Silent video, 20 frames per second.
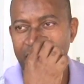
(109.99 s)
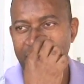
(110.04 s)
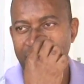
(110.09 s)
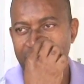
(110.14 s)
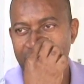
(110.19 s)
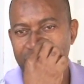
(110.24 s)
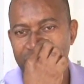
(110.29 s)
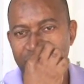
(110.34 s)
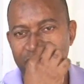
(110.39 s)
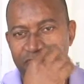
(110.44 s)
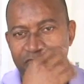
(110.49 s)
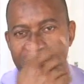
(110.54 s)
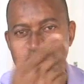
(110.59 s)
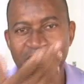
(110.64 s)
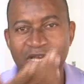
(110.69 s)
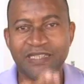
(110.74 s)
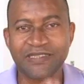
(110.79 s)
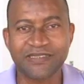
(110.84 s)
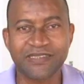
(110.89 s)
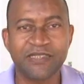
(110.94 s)
resolvi
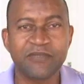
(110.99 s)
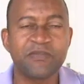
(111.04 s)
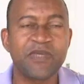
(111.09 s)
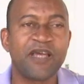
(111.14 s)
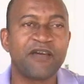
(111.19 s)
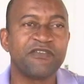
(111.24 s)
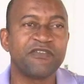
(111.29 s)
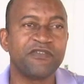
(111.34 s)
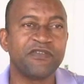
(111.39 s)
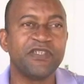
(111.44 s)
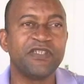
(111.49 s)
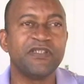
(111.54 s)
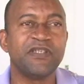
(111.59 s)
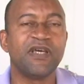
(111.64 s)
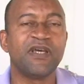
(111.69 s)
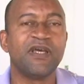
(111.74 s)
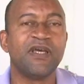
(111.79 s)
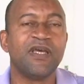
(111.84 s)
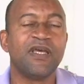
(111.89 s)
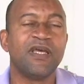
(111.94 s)
fazer minha
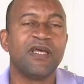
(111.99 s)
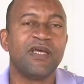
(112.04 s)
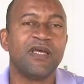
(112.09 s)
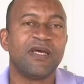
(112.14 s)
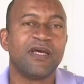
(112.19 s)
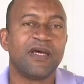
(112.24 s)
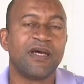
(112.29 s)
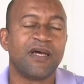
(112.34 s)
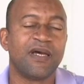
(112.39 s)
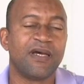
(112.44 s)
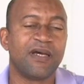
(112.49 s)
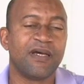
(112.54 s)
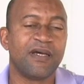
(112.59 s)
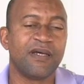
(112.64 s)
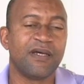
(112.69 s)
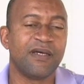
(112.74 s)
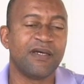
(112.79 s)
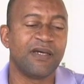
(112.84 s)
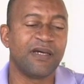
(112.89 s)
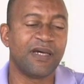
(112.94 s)
vida
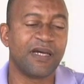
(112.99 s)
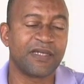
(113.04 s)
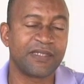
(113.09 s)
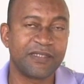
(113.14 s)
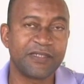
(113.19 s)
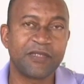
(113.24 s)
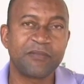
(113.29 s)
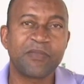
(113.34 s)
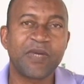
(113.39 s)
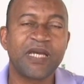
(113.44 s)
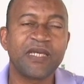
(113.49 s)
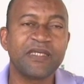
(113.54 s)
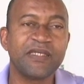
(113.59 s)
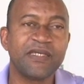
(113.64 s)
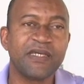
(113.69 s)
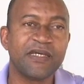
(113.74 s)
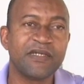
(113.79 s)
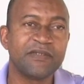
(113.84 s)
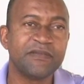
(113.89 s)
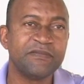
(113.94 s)
a, aqui na
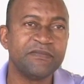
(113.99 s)
Bahia